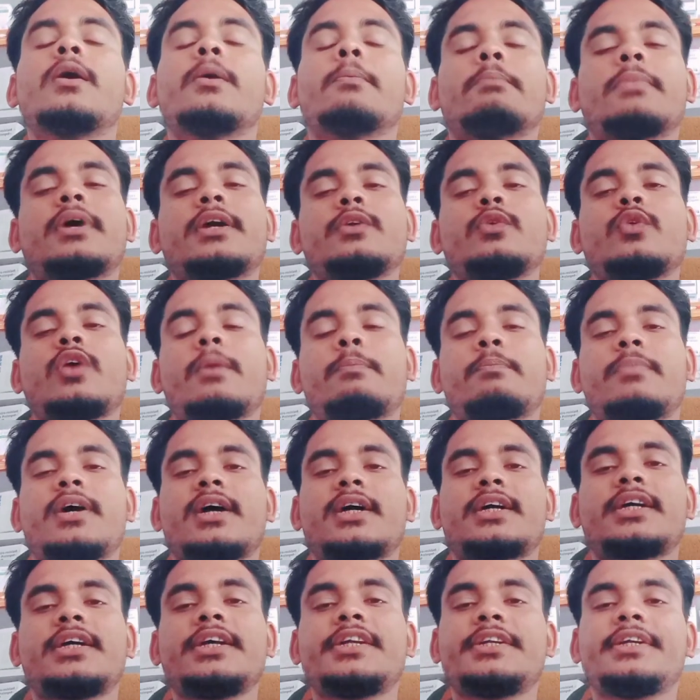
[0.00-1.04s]
मान लो आपका
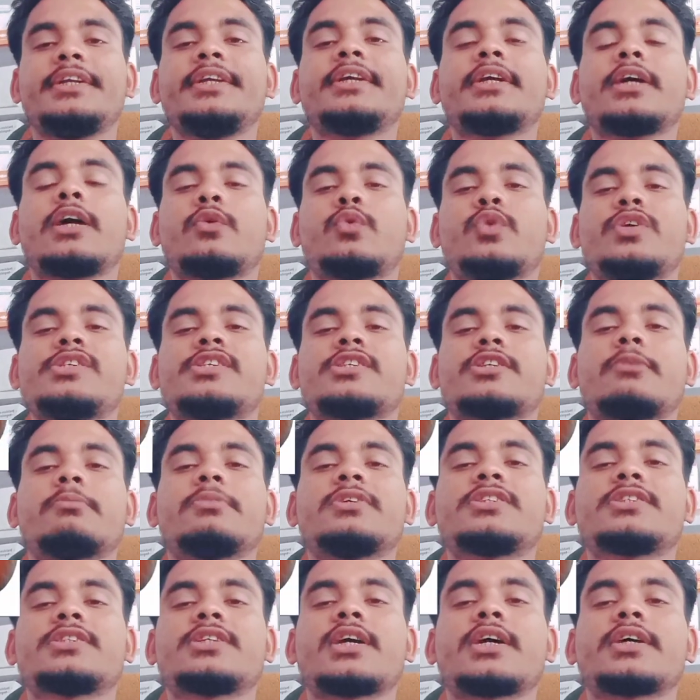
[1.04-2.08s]
किडनी का कोई
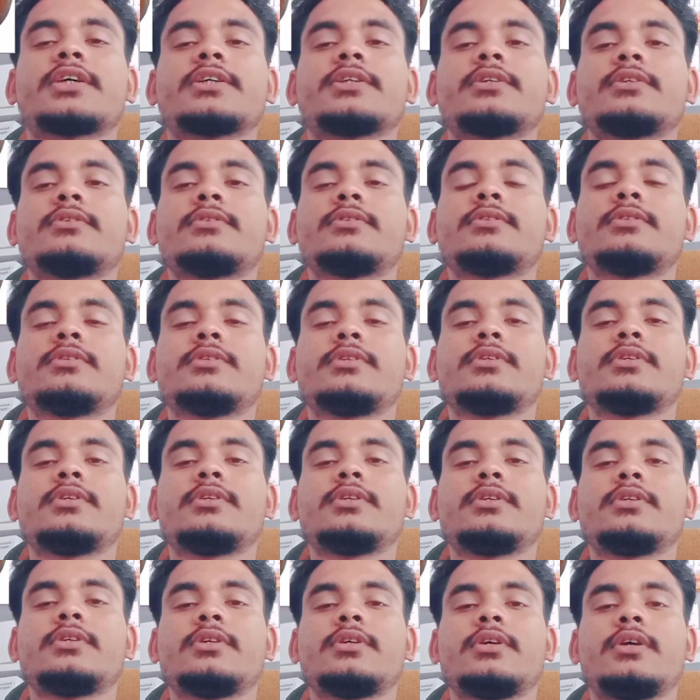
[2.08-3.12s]
समस्या है
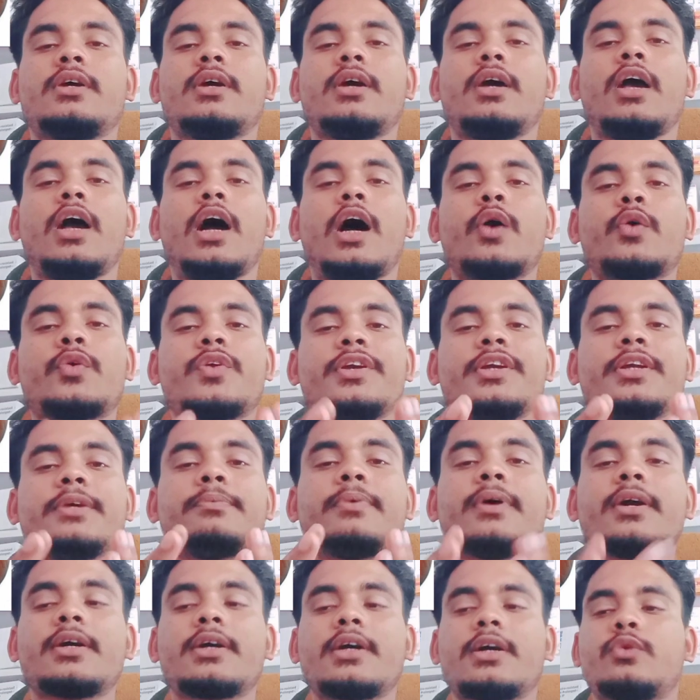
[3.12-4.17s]
और
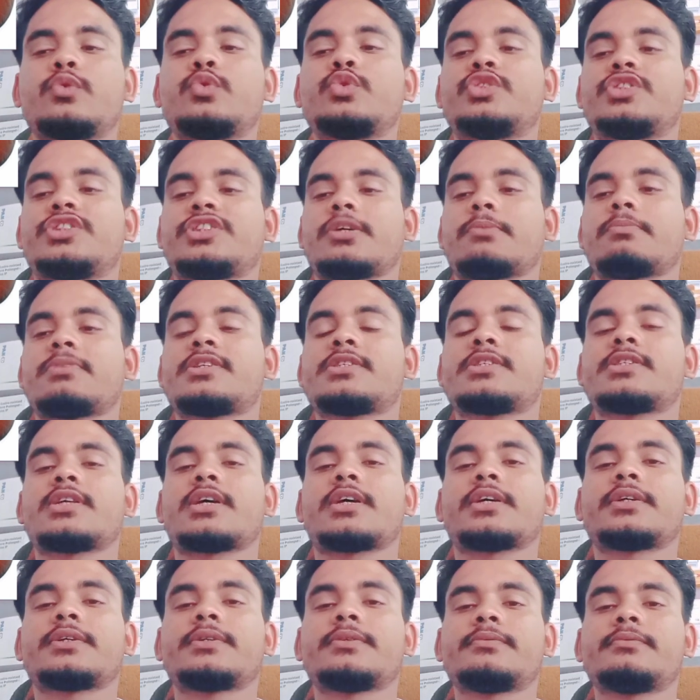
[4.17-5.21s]
लीवर का कुछ समस्या
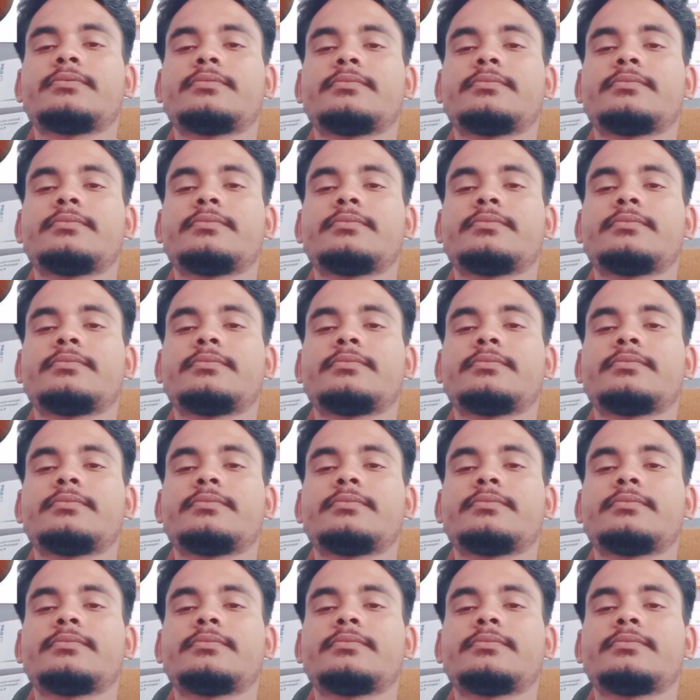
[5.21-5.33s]
है